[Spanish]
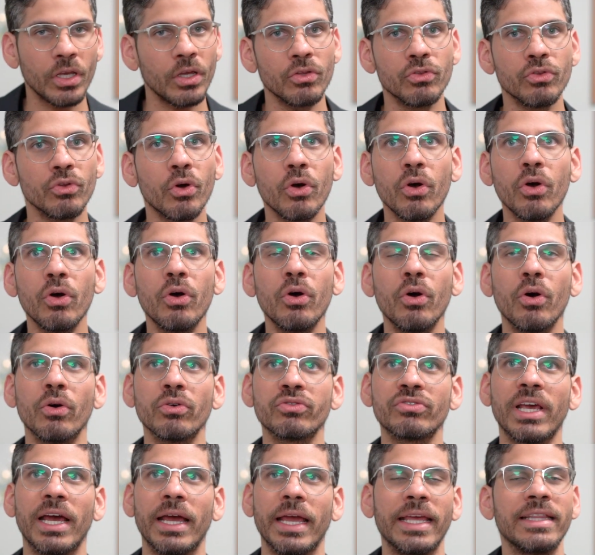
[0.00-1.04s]
no, o
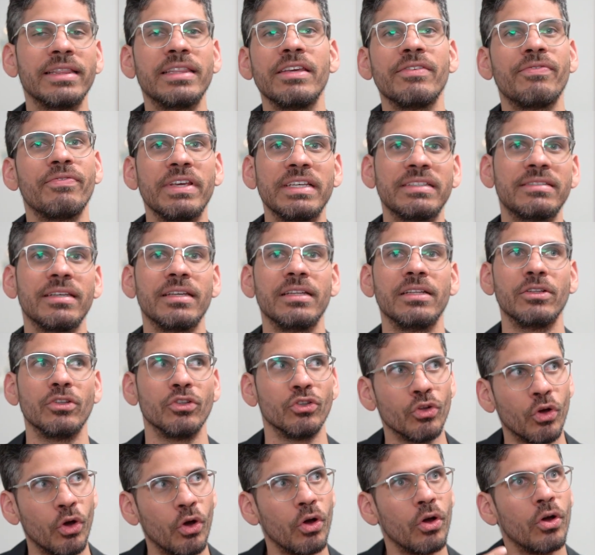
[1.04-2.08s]
sea, es difícil
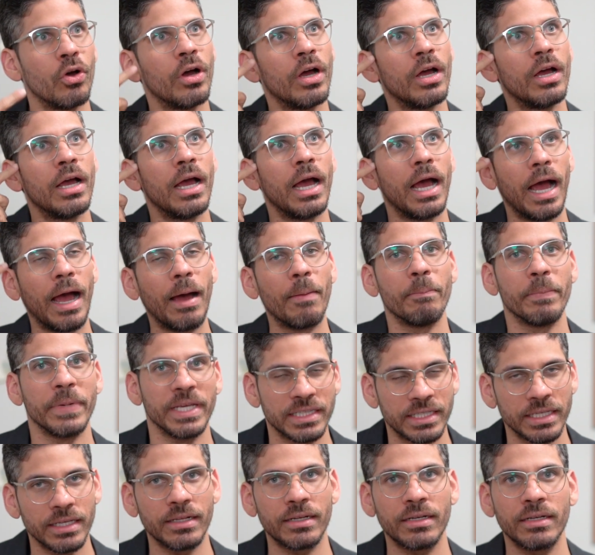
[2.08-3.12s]
no
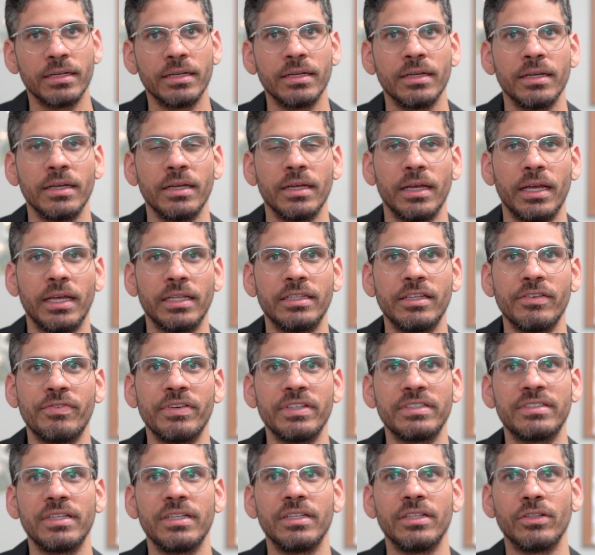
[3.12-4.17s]
admitir, es
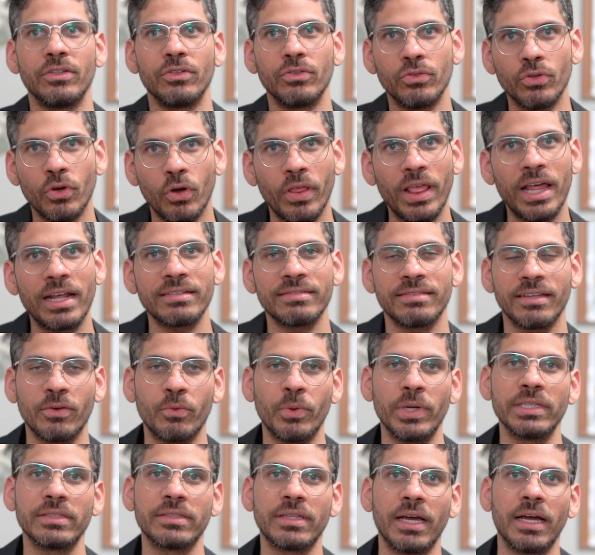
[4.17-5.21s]
difícil no darse
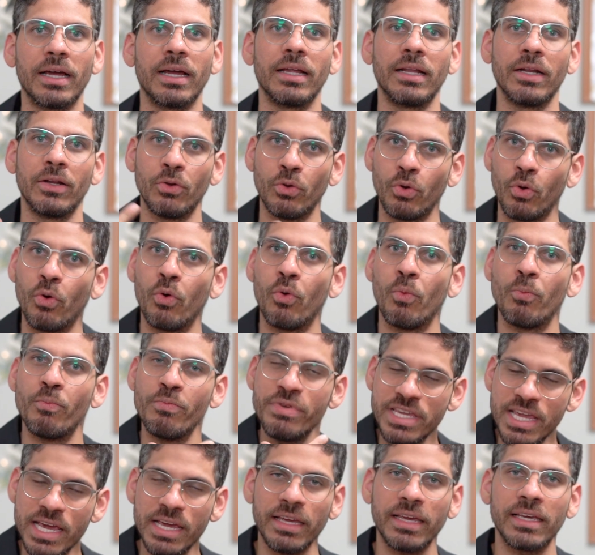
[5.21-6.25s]
cuenta lo
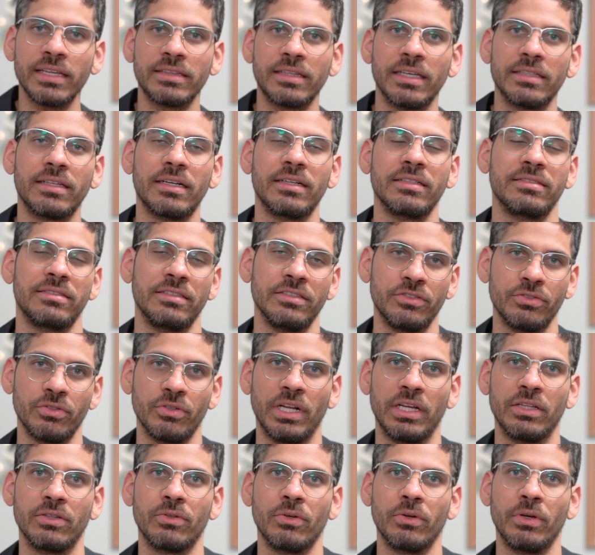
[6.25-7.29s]
bien que está
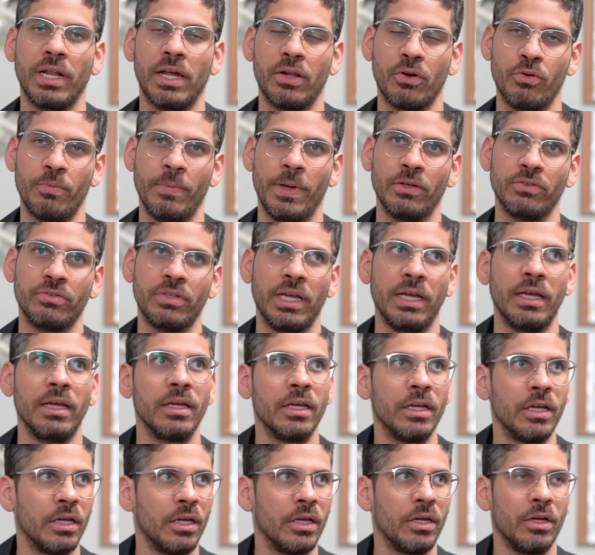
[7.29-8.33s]
transicionando el aroma. O sea,
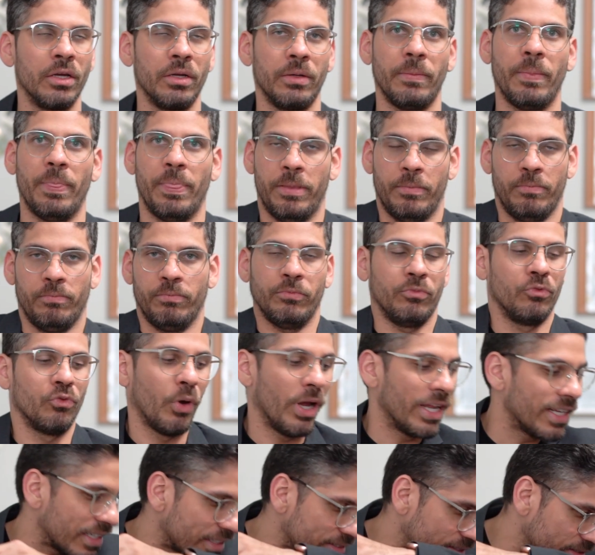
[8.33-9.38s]
no
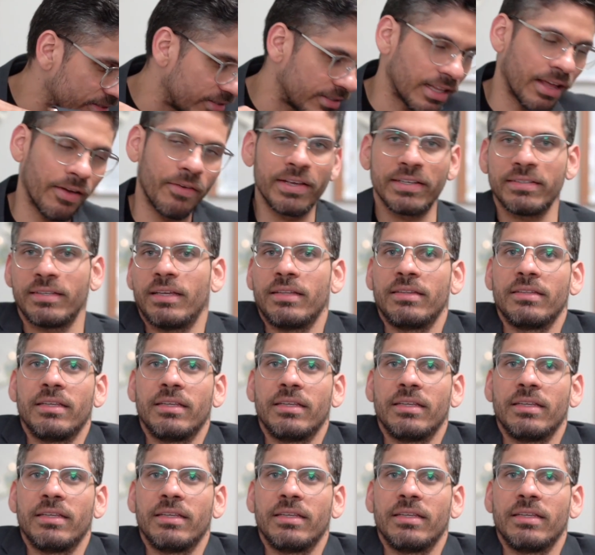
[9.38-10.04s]
hay necesidad a veces